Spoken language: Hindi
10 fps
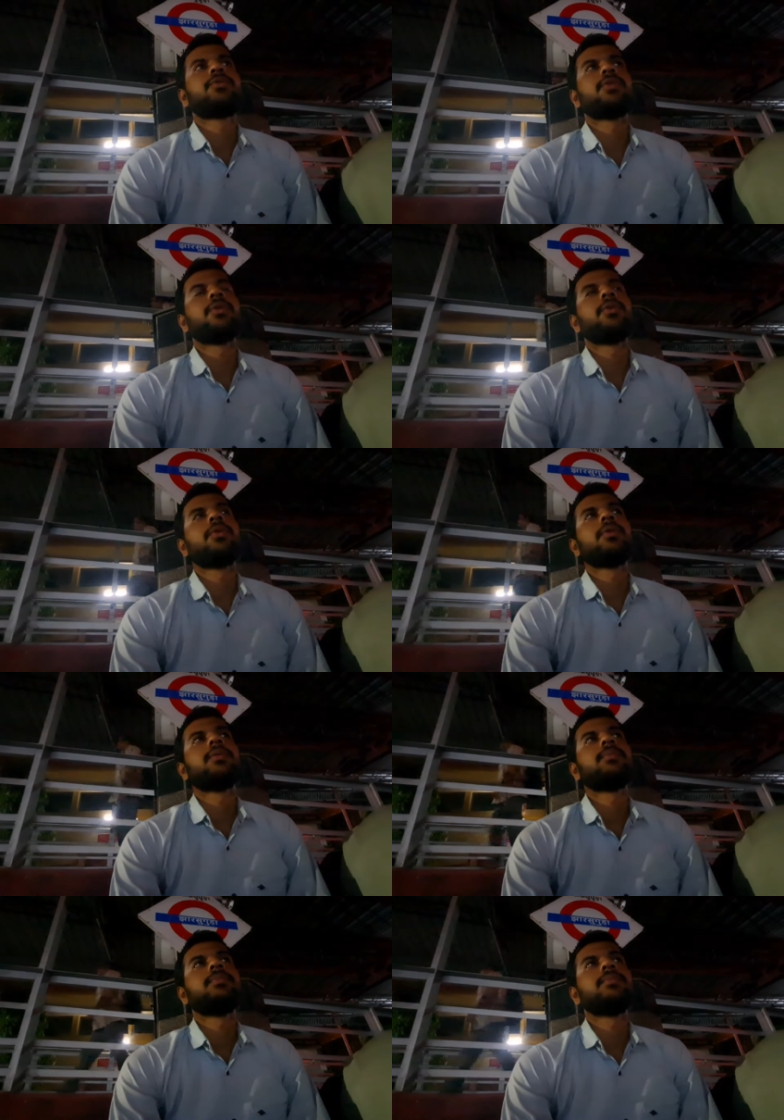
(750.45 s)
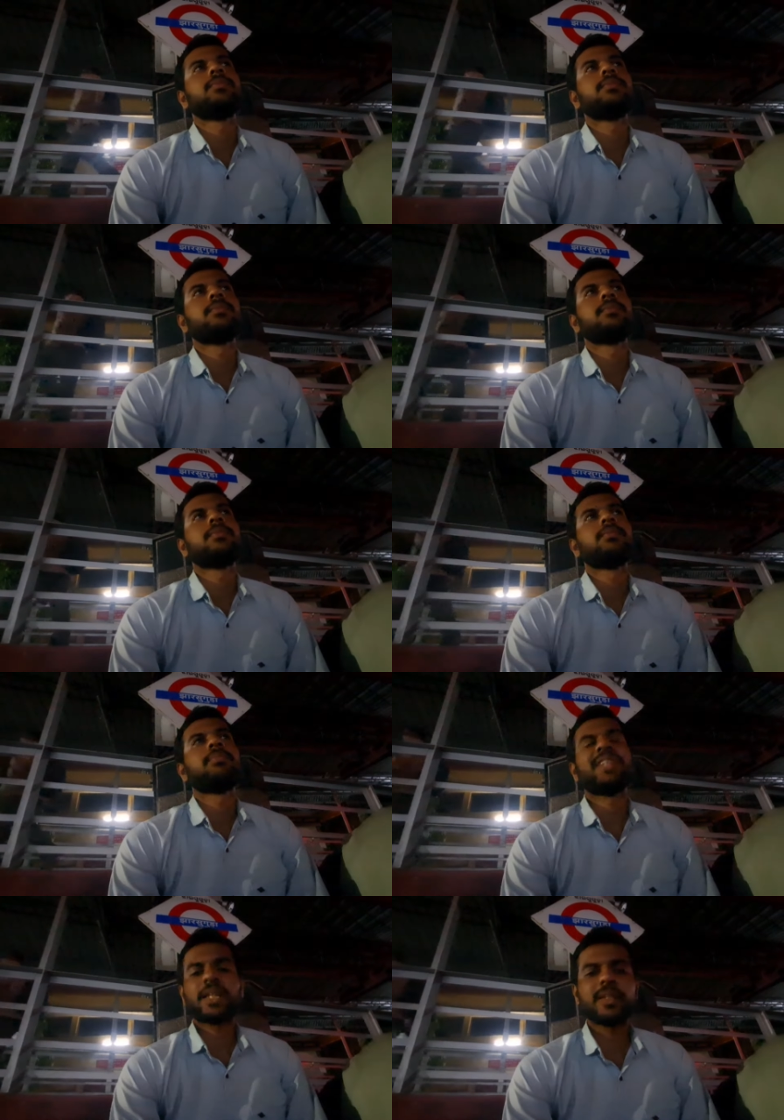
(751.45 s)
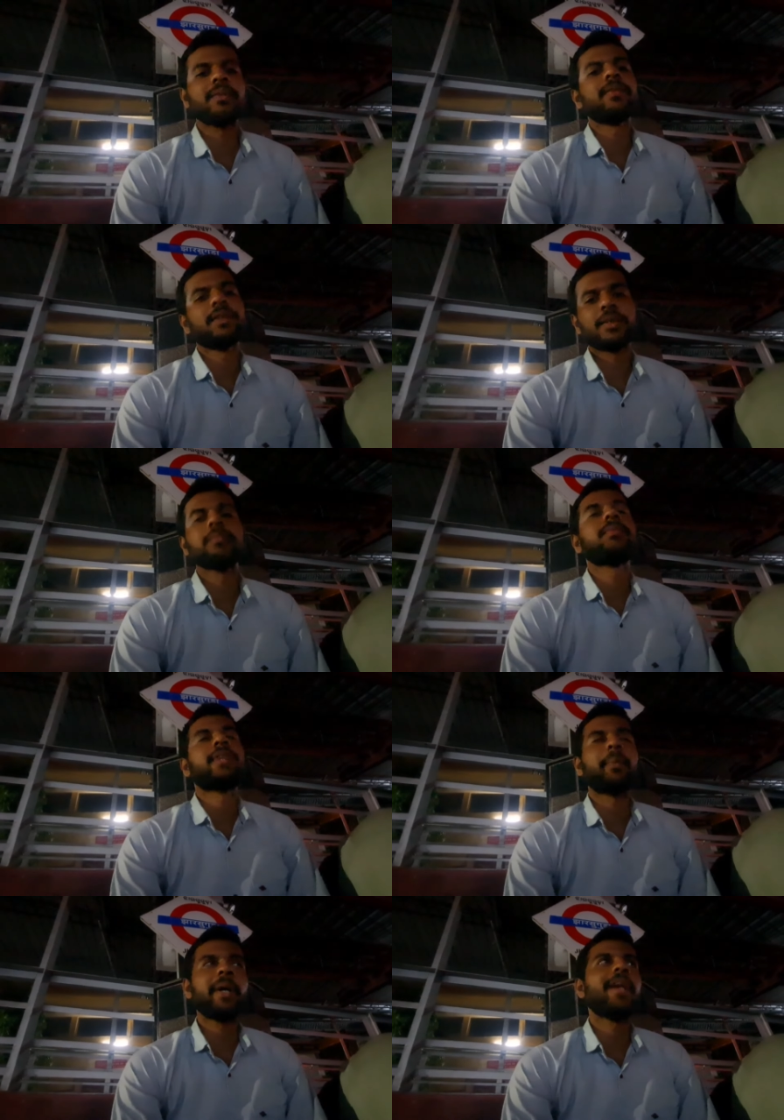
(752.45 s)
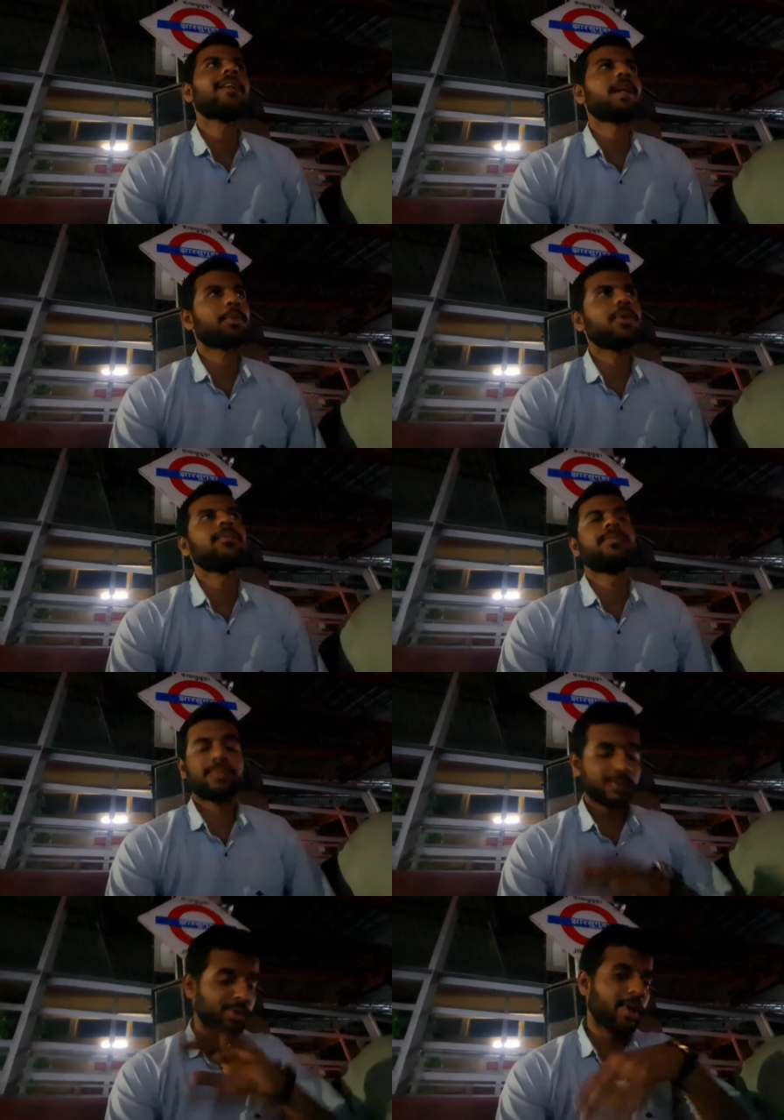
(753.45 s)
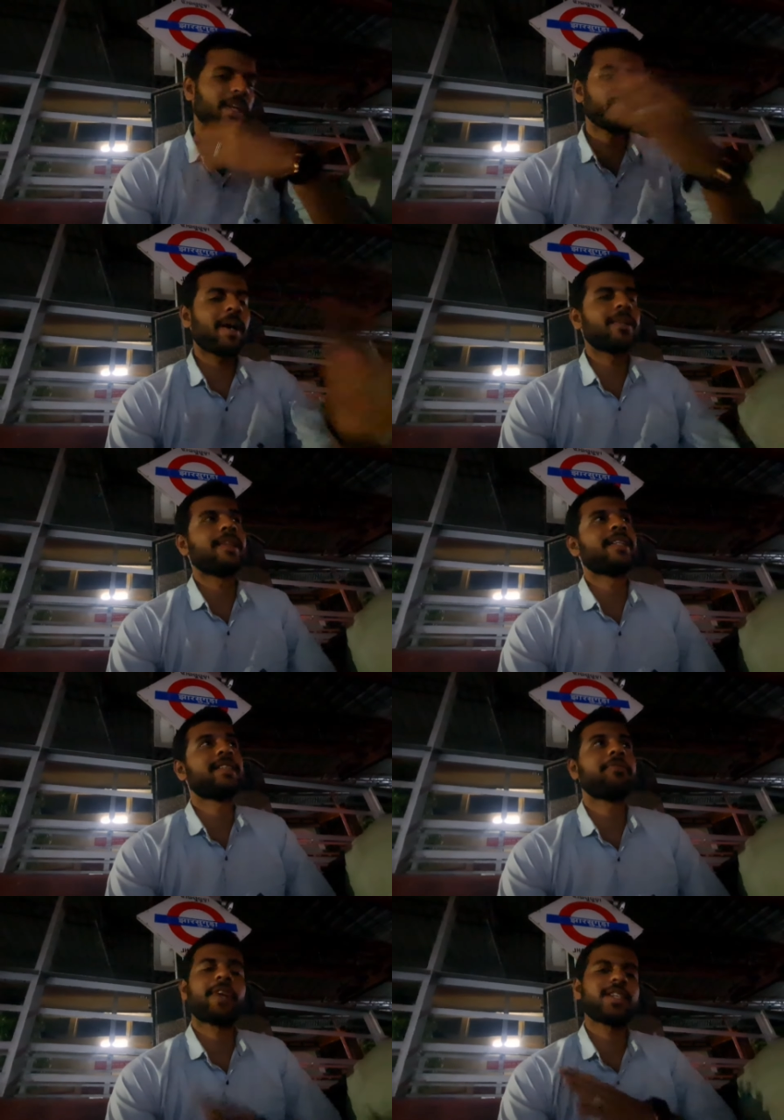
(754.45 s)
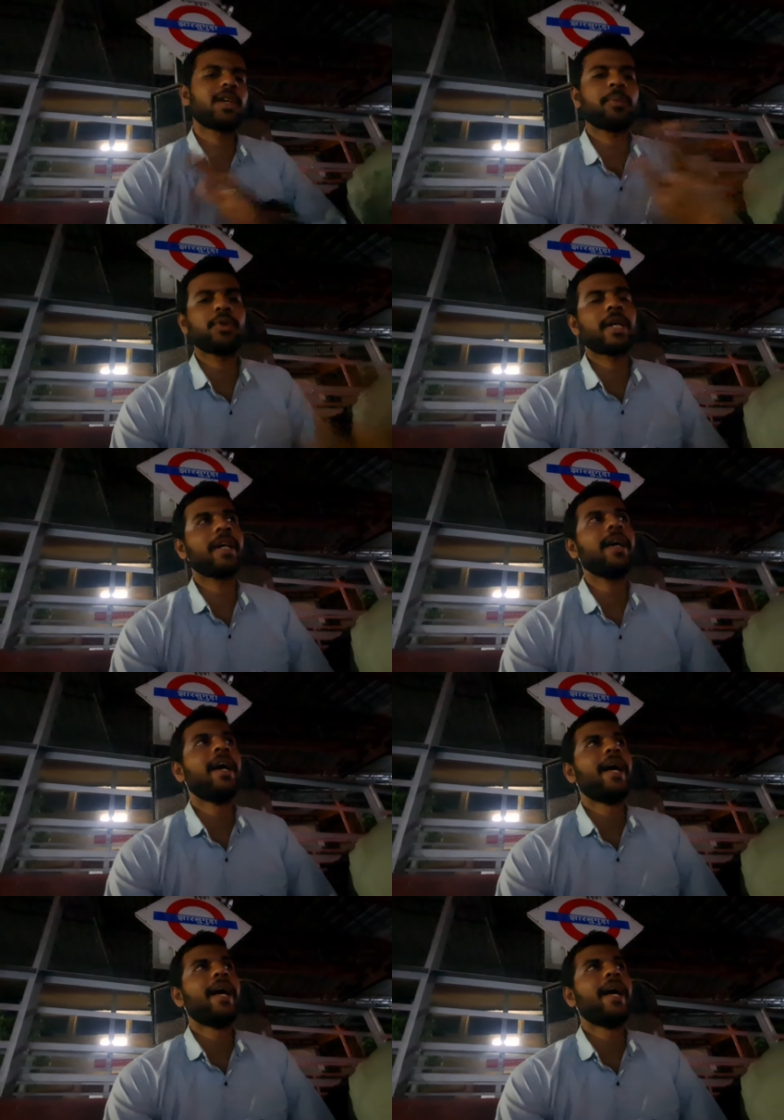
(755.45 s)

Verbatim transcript: तो बताते हैं सब डिटेल्स आपको थोड़ी देर बाद जैसे फ्रेशर हो जाएंगे